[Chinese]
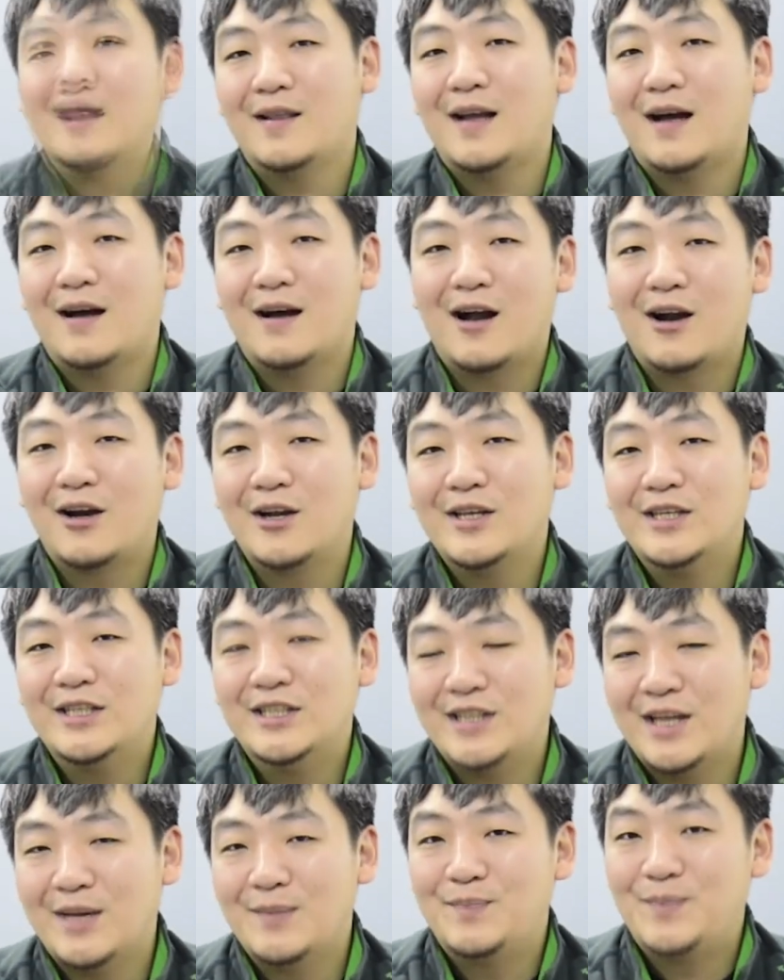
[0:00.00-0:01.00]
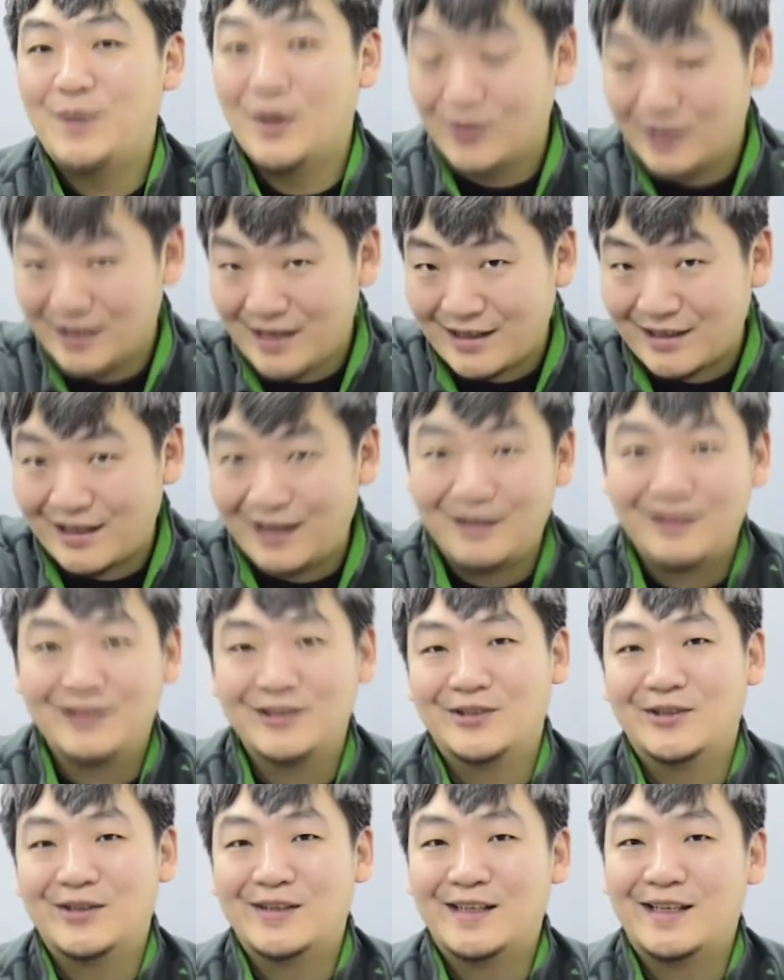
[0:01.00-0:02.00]
那二零一七年飙车大赏
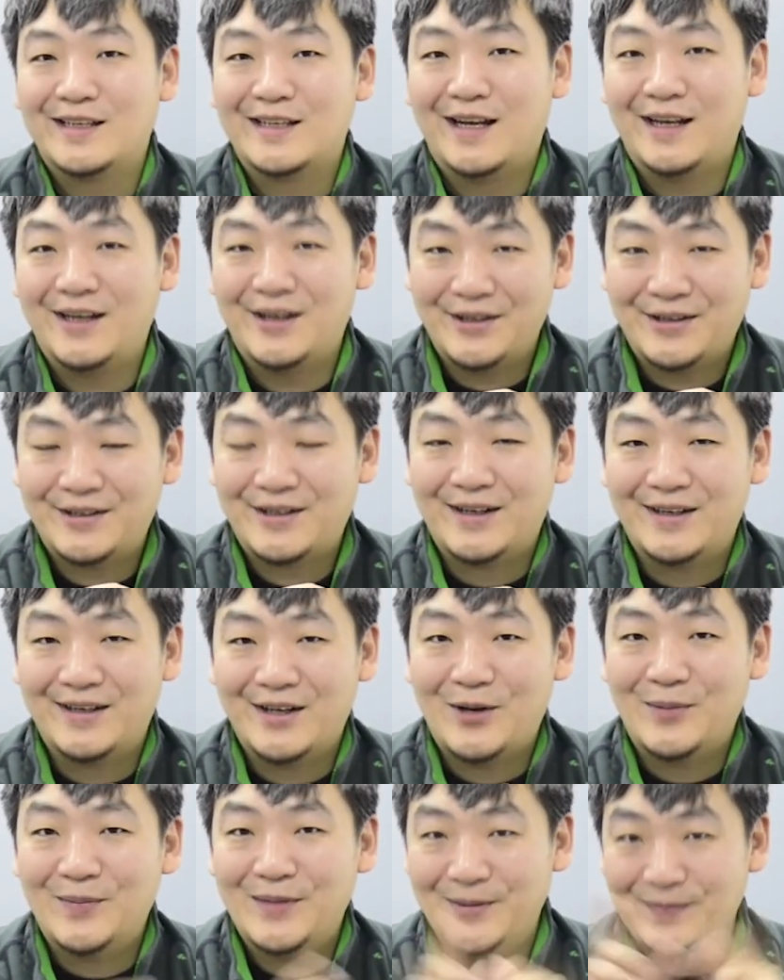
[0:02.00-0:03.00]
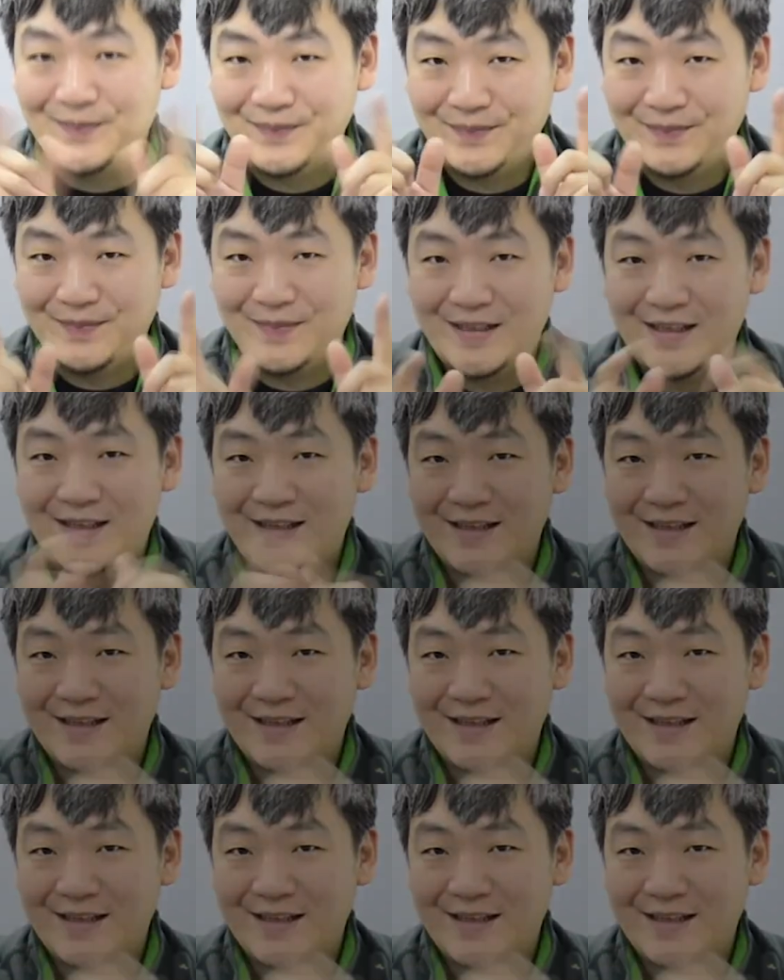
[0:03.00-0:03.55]
就跟大家聊到这儿，那我们明天